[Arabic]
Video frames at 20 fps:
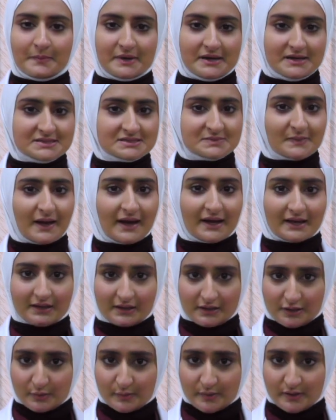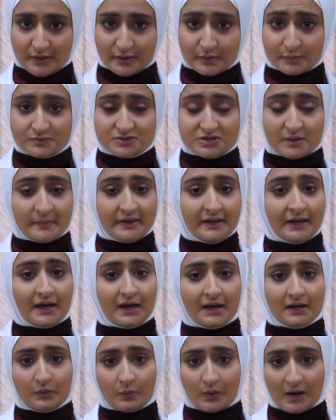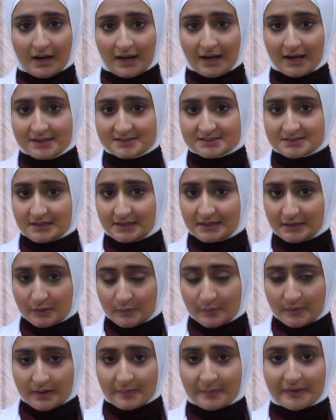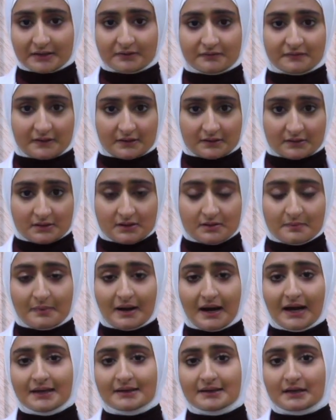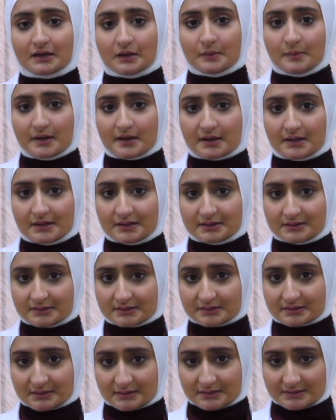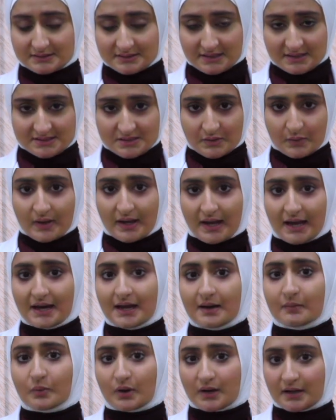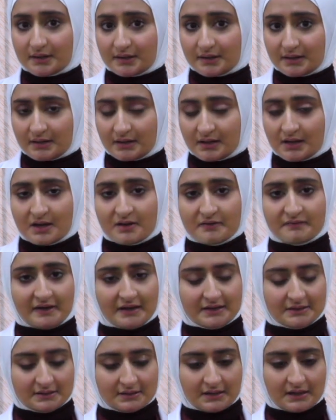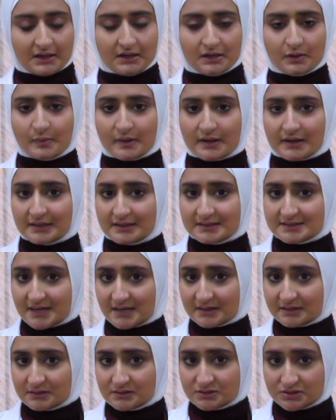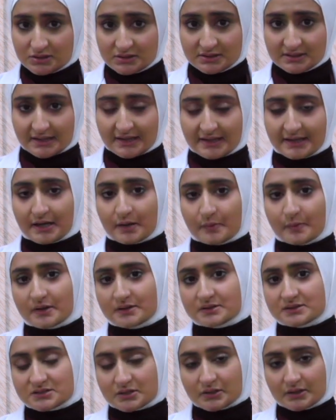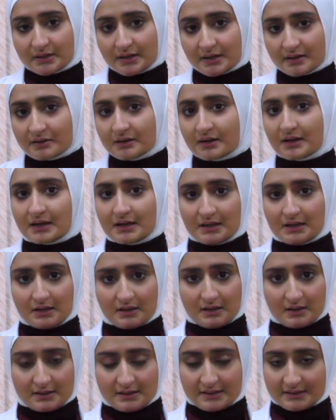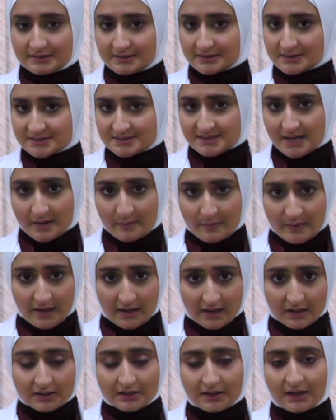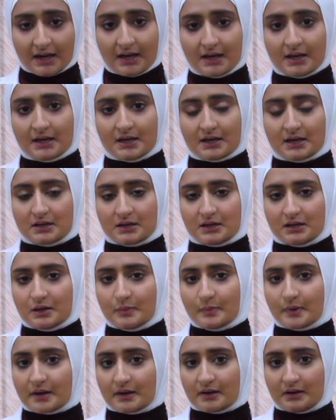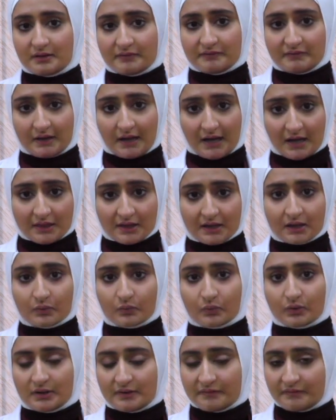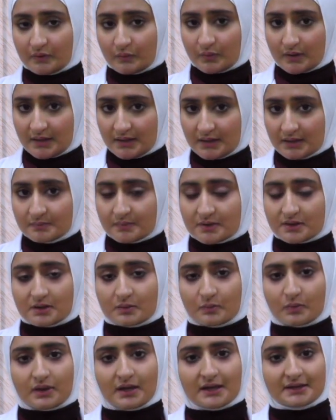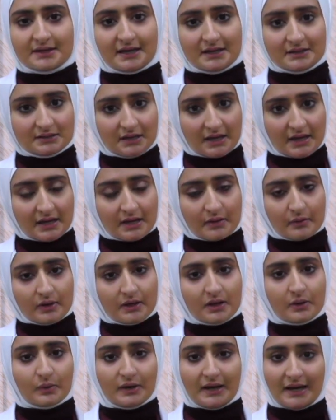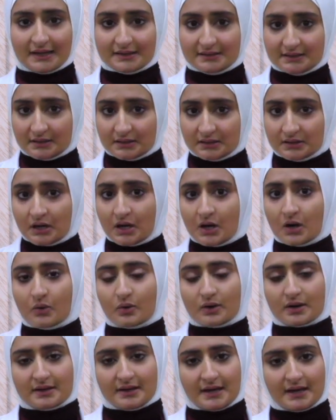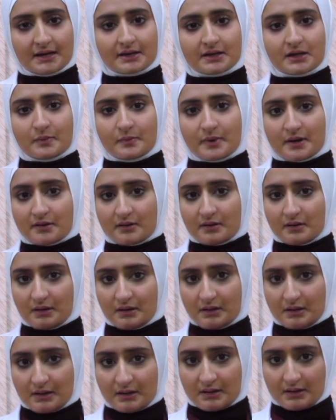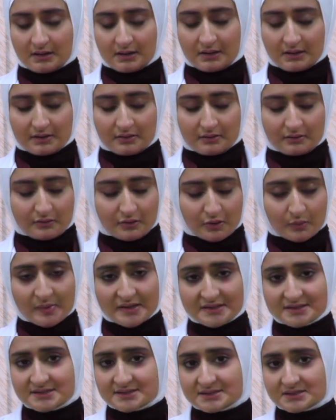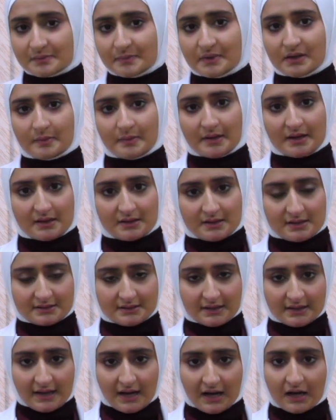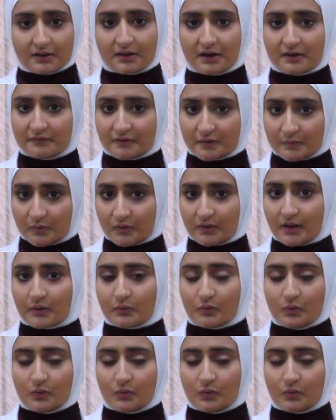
بالنسبة حق الإبر بجميع أنواعها الإبر ما تفطر ما عدا الإبر اللي تحتوي على مغذي فعندنا الإبر اللي تحت الجلد اللي هي إبر السكر آه، يقدر الصايم ياخذها الإبر اللي في العضل واللي في الوريد مثل المضادات الحيوية والحديد وكذلك إبر الروماتيزم المريض يقدر ياخذها في رمضان